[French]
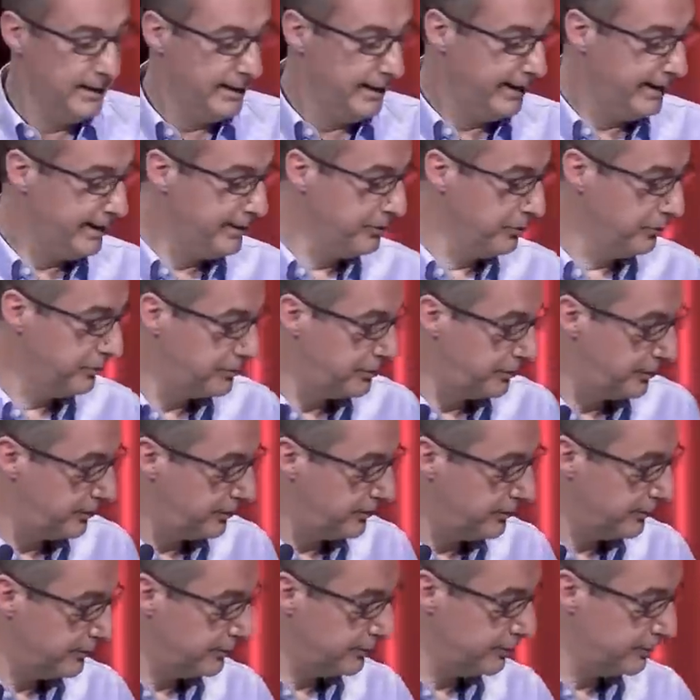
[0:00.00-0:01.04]
Et donc,
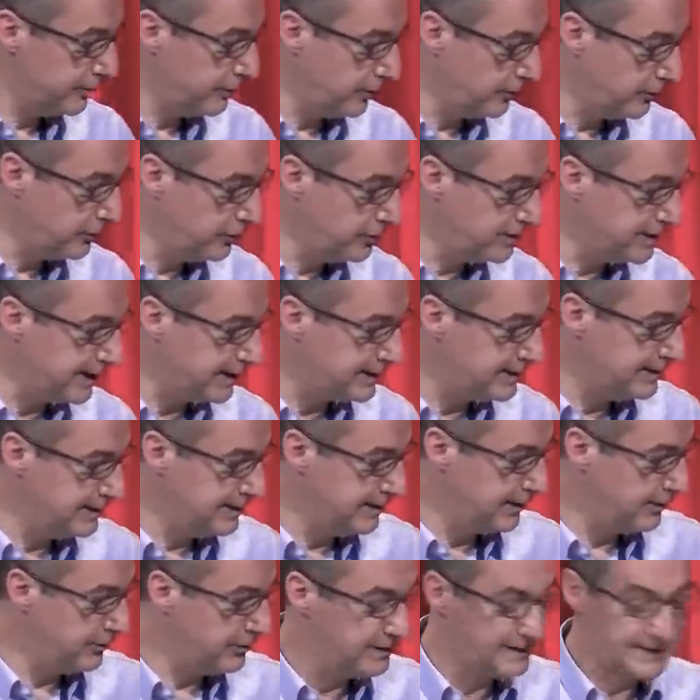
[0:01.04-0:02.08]
euh, dans deux
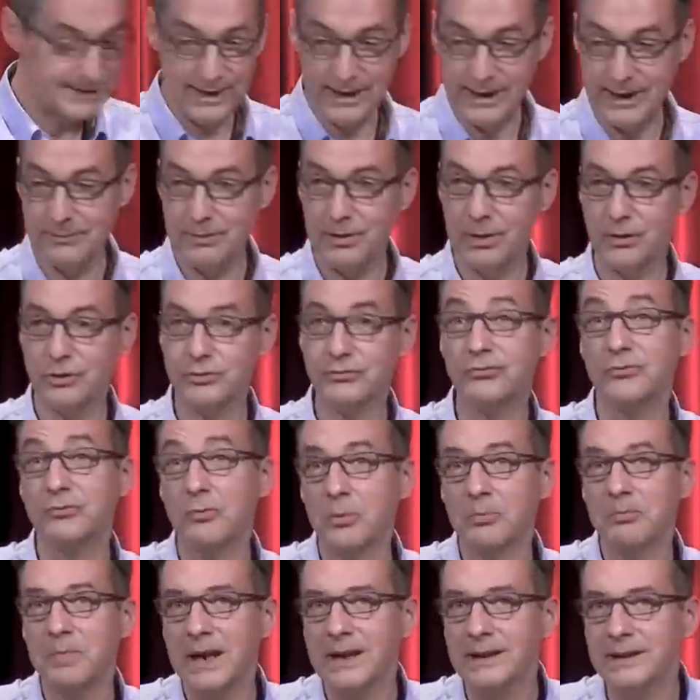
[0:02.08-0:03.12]
articles célèbres, alors je ne vous
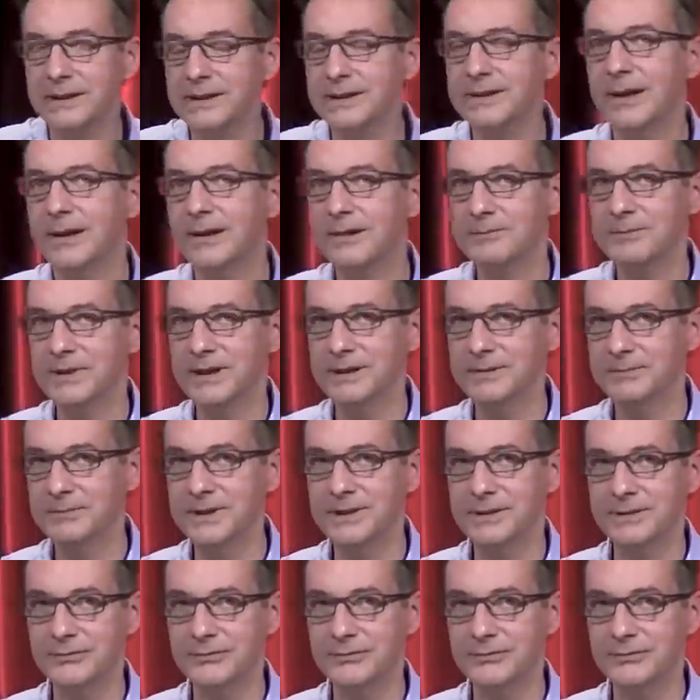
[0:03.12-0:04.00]
demande pas de lire, hein, mais,